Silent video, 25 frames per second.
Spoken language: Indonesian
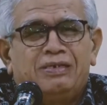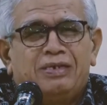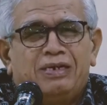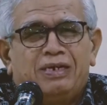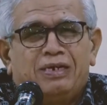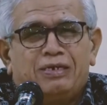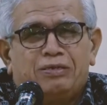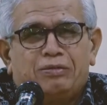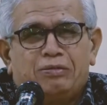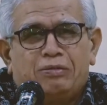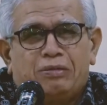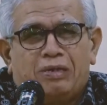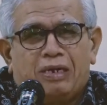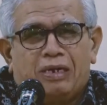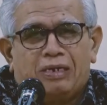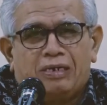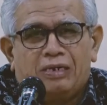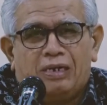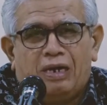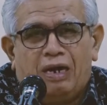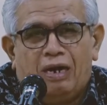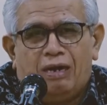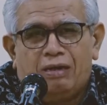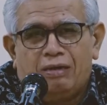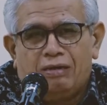itu
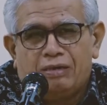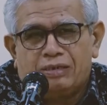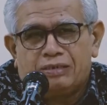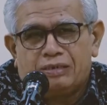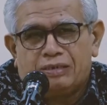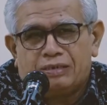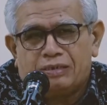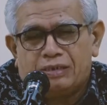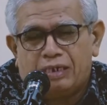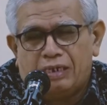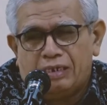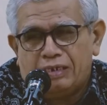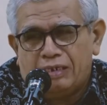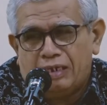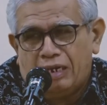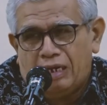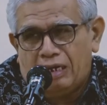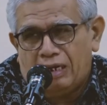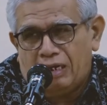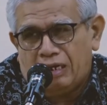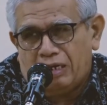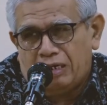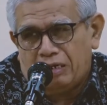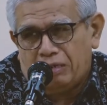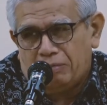karena Allah
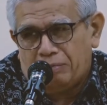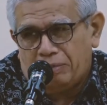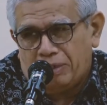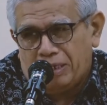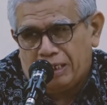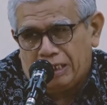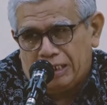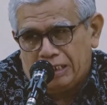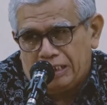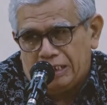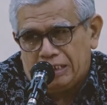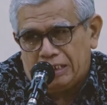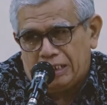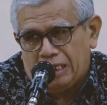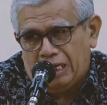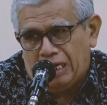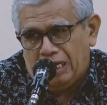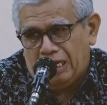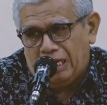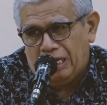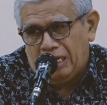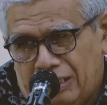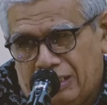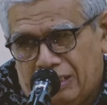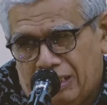sayang kepada
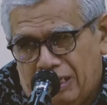kita.